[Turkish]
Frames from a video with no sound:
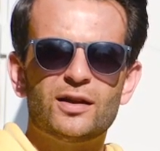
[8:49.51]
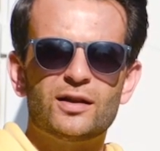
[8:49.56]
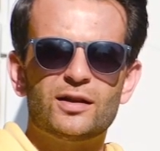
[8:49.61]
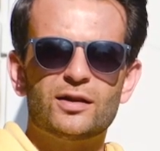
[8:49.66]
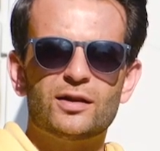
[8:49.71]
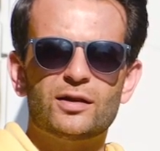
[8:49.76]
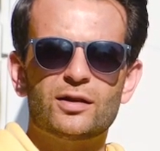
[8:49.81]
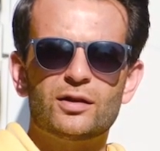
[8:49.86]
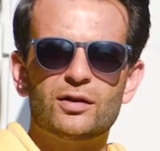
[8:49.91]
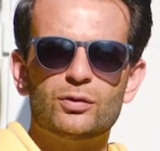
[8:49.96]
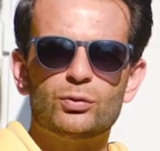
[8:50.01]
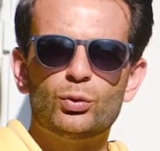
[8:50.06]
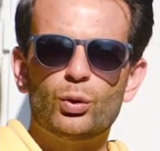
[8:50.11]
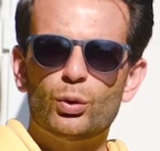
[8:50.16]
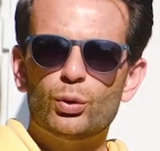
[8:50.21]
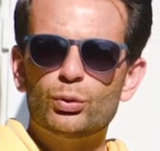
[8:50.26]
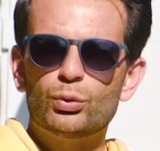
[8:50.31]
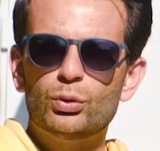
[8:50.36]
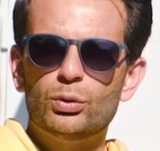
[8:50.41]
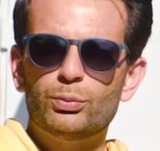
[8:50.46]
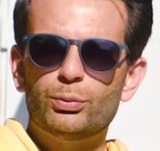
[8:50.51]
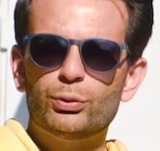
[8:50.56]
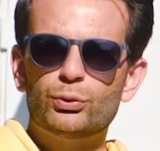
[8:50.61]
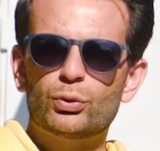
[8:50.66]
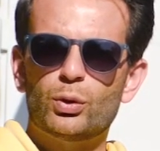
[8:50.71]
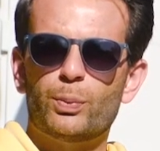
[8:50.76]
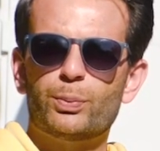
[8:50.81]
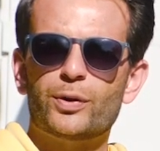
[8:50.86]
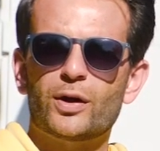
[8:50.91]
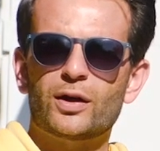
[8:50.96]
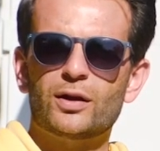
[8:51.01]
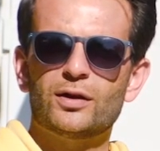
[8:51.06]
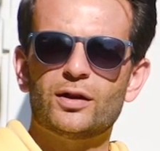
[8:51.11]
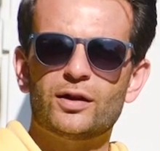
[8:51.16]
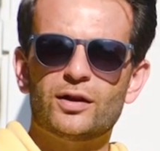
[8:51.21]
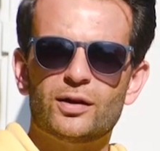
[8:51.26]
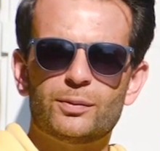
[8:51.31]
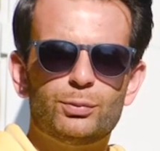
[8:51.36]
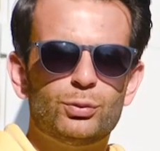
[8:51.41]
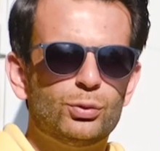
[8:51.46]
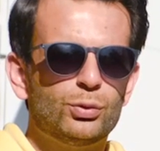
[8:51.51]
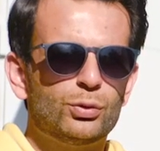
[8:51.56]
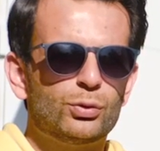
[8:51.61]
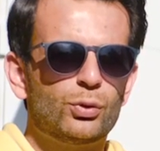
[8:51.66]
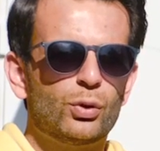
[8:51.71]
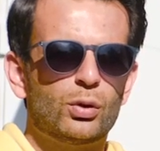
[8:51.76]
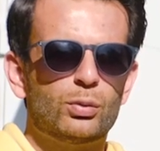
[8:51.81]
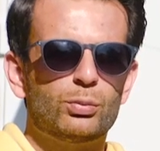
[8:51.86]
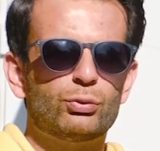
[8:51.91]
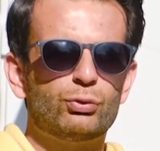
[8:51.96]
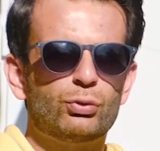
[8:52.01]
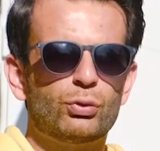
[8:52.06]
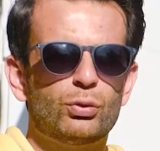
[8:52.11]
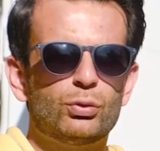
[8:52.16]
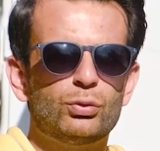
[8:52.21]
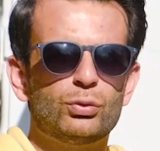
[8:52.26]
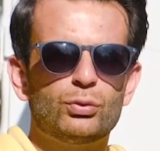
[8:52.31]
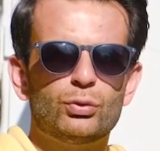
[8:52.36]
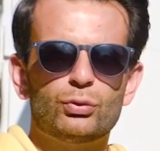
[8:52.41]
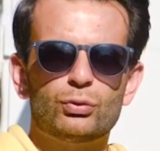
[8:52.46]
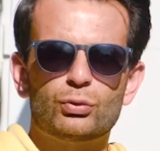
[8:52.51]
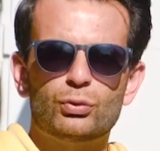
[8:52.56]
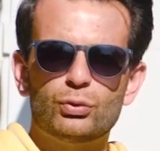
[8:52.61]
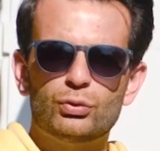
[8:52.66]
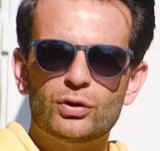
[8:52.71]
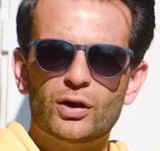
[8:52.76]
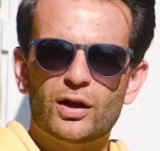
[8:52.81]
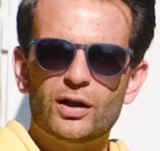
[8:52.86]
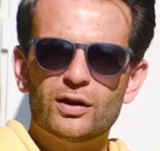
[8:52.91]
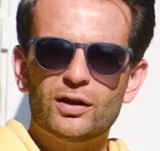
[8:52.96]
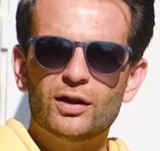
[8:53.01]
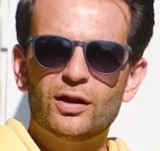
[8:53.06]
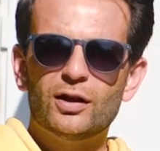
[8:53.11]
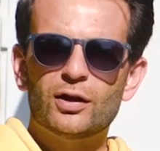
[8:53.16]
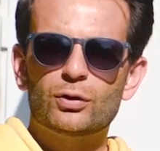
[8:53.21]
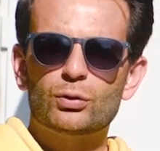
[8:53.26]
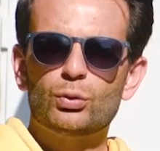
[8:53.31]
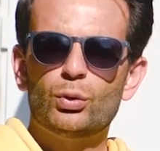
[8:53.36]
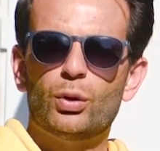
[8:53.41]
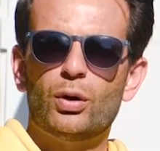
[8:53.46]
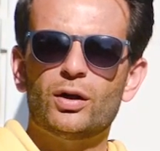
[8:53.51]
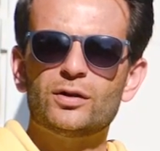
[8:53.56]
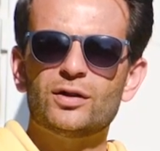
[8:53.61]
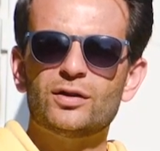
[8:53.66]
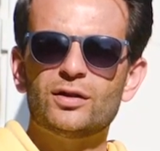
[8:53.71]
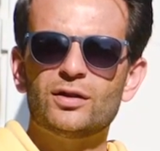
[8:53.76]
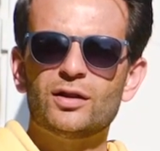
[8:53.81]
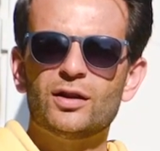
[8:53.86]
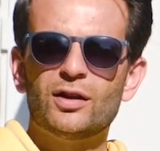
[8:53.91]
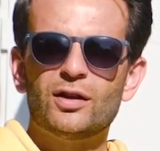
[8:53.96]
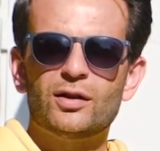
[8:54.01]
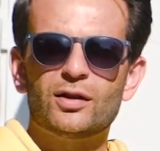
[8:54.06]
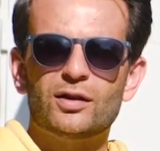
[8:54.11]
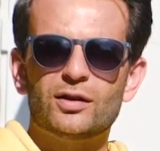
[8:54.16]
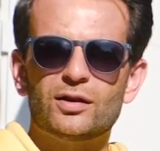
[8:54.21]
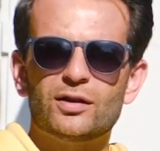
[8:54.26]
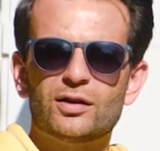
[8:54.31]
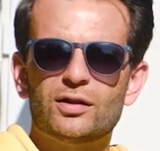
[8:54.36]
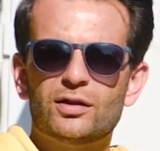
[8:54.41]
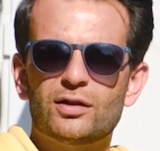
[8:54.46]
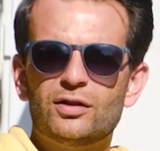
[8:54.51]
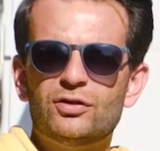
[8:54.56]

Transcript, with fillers: ee, doğduğum bu topraklara, bu görmüş olduğunuz güzel doğanın e,